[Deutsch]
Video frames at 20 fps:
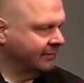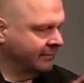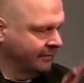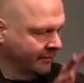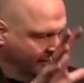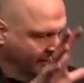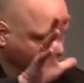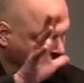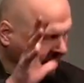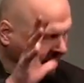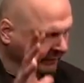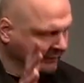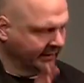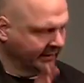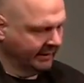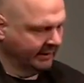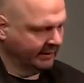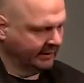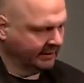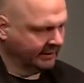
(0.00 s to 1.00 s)
wirft
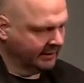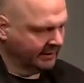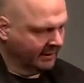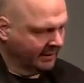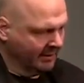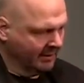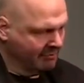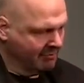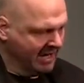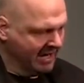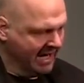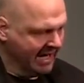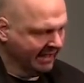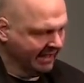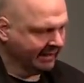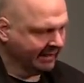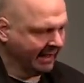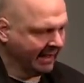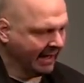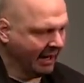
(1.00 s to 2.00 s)
einen
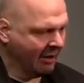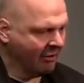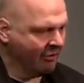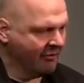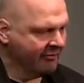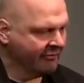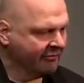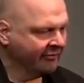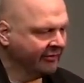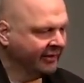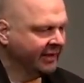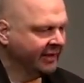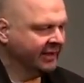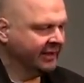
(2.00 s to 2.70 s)
Blick darauf,